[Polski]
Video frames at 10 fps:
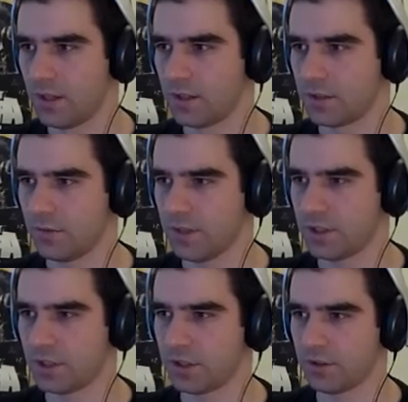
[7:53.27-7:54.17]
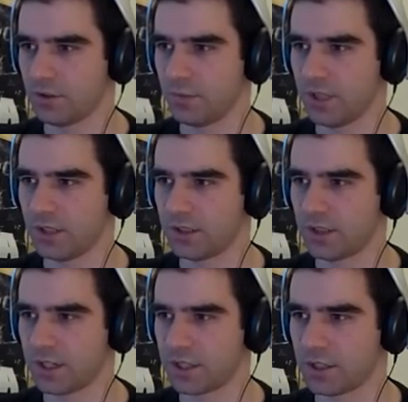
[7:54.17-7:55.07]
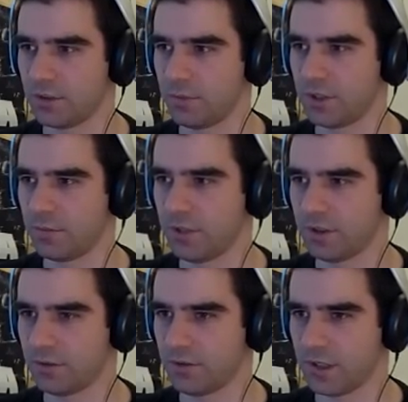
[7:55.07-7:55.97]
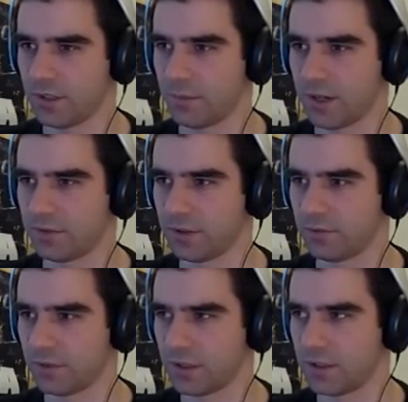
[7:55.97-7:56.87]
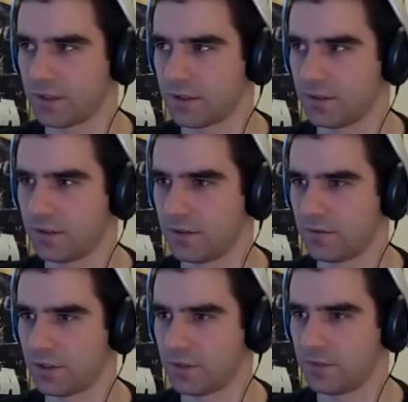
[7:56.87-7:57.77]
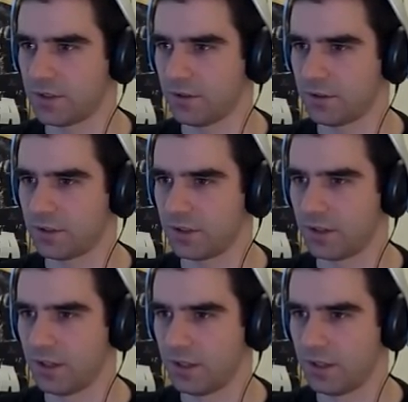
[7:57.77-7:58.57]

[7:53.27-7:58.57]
Zauważcie, że to co my na tych tarczach zrobiliśmy, to tak naprawdę tutaj jest y, w rzeczywistości.